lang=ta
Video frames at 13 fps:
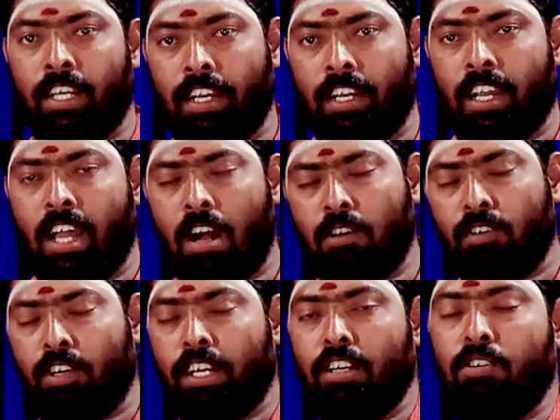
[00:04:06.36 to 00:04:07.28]
என்
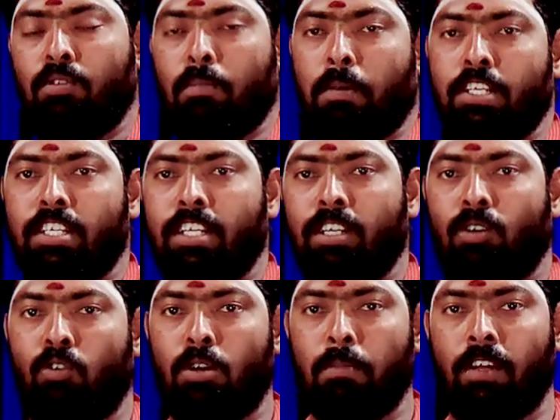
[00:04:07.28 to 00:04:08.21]
நானும் டெய்லியும் பசின்ற
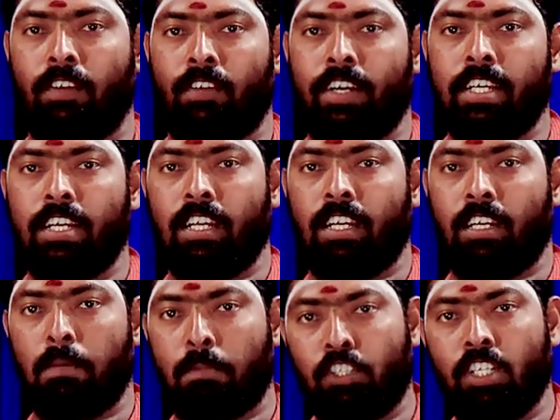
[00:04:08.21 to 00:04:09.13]
கொடுமையில் வேறு வழியே
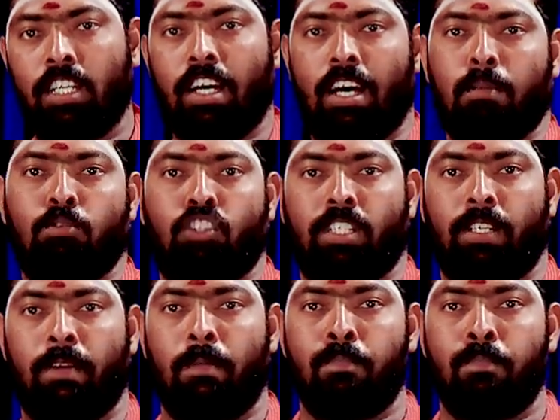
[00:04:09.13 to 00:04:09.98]
இல்லைன்னு பிச்சை எடுக்க ஆரம்பித்தேன்